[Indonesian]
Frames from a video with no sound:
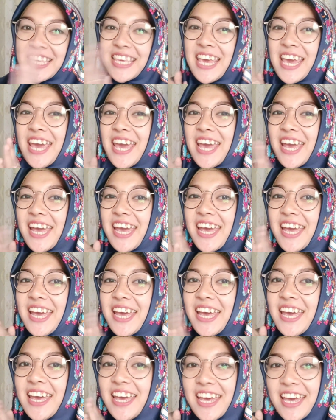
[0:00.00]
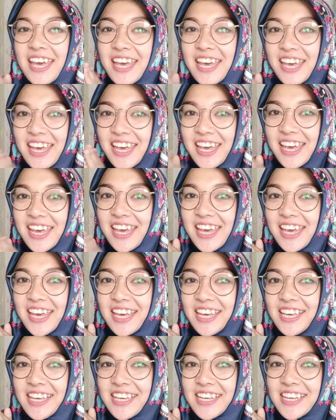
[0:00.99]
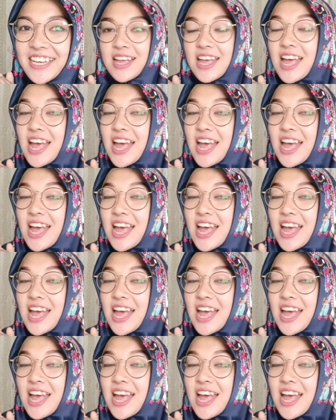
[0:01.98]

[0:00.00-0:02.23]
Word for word: Yeay!